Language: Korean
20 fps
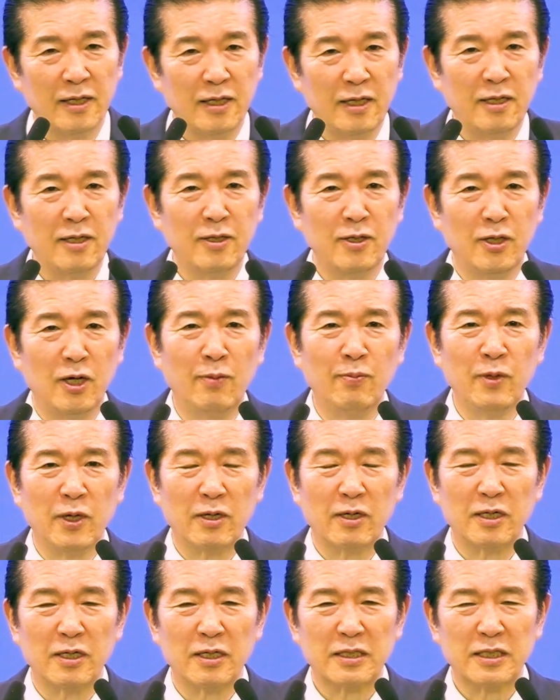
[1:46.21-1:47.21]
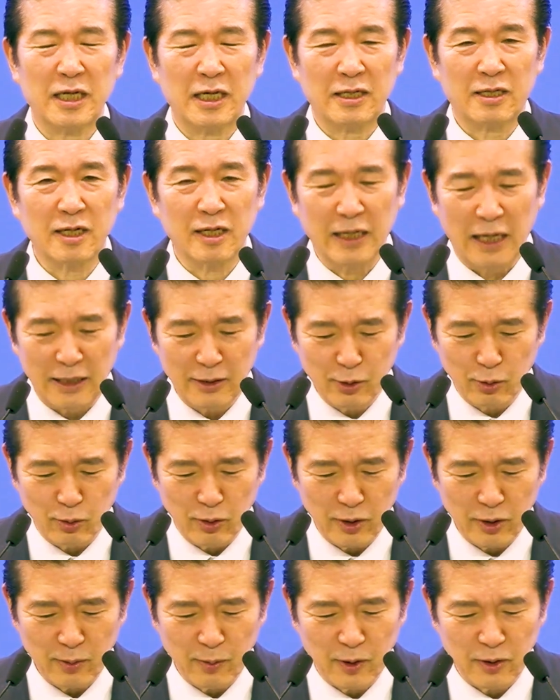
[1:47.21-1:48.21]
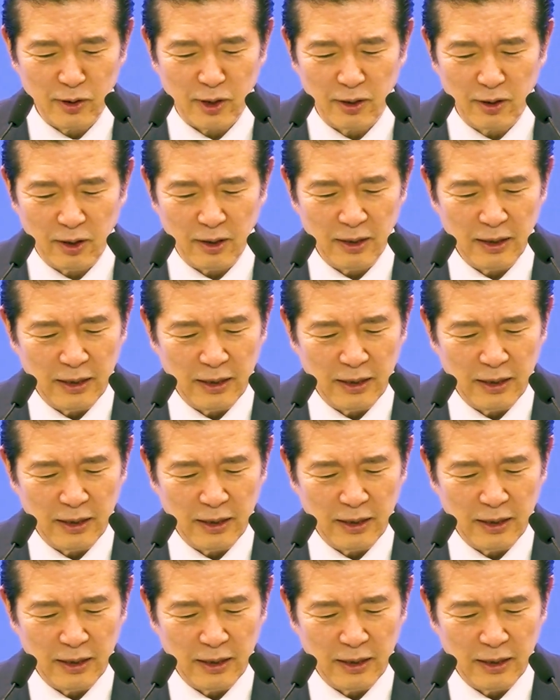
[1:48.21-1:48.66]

이런 염려를 잔뜩 가지고 있으면서